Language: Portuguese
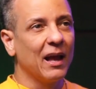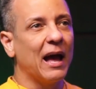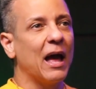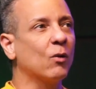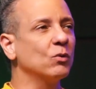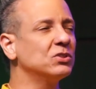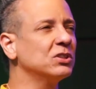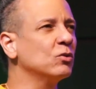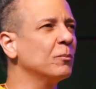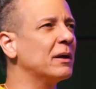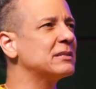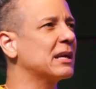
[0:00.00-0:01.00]
Aí conseguiu,
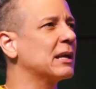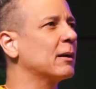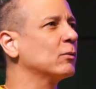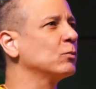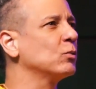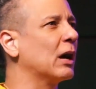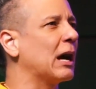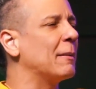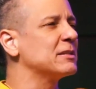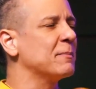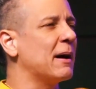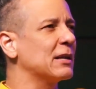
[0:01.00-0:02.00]
não parece que era,
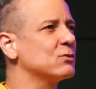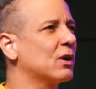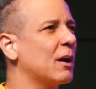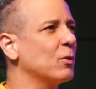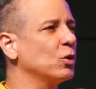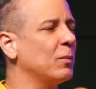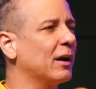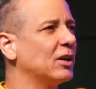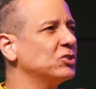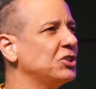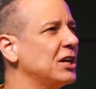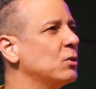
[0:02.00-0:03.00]
as malas não cabiam no
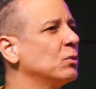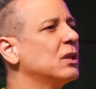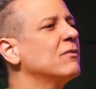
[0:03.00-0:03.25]
bagageiro,